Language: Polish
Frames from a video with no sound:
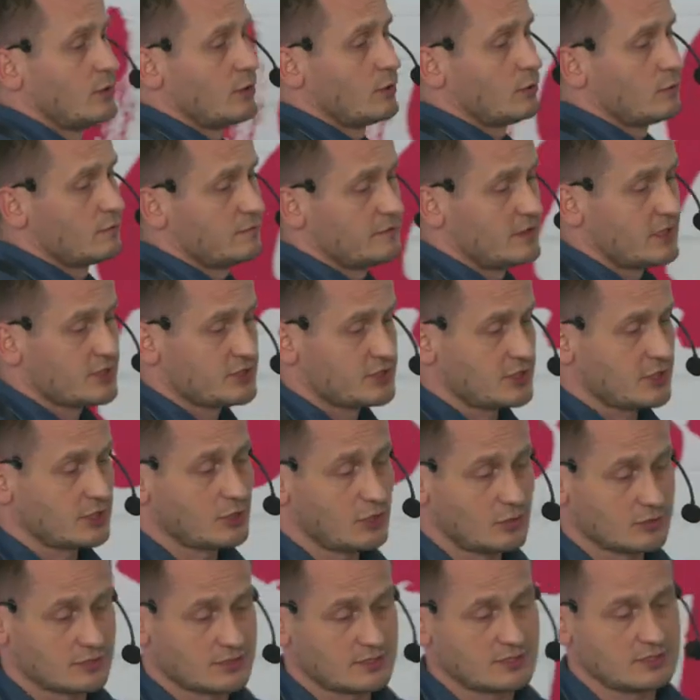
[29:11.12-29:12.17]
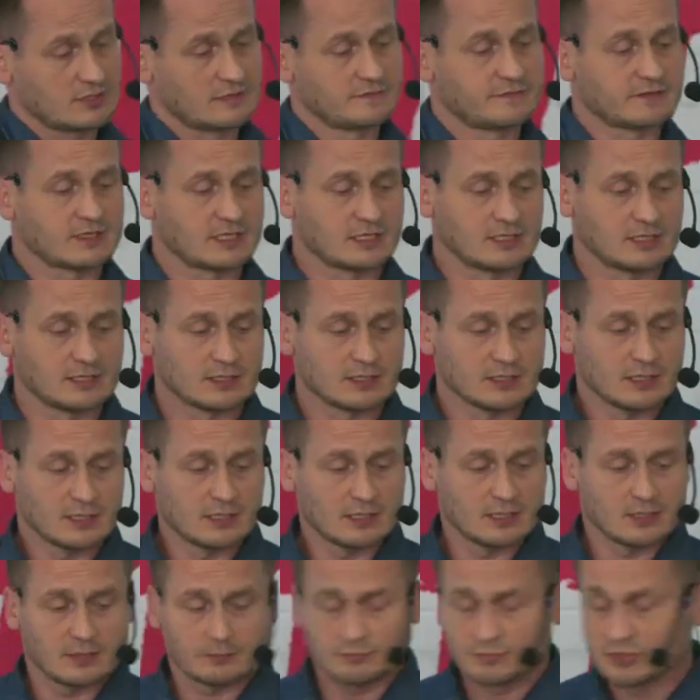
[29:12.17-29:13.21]
równa się host i wtedy
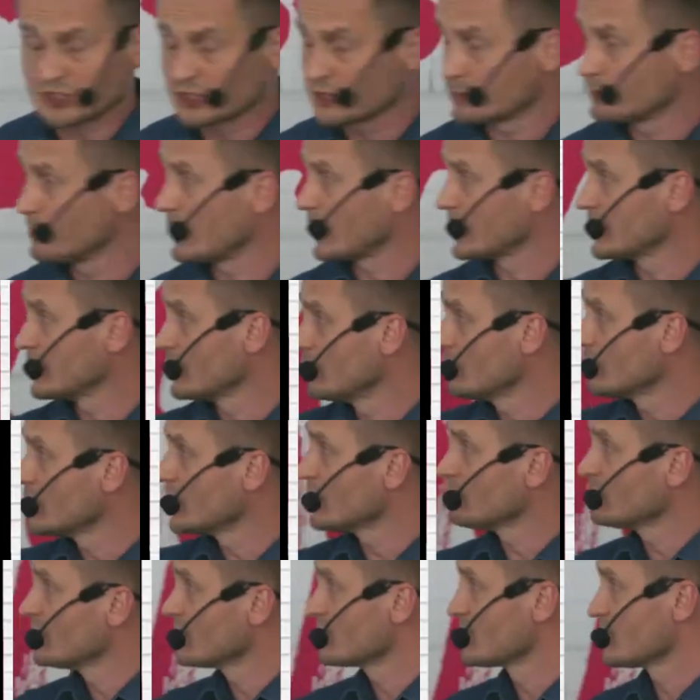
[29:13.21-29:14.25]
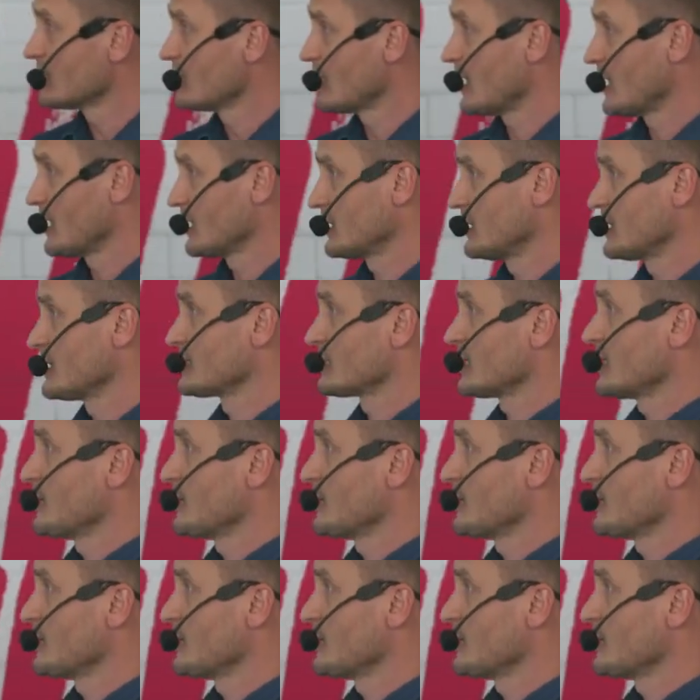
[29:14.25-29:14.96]
przybindujemy ten adres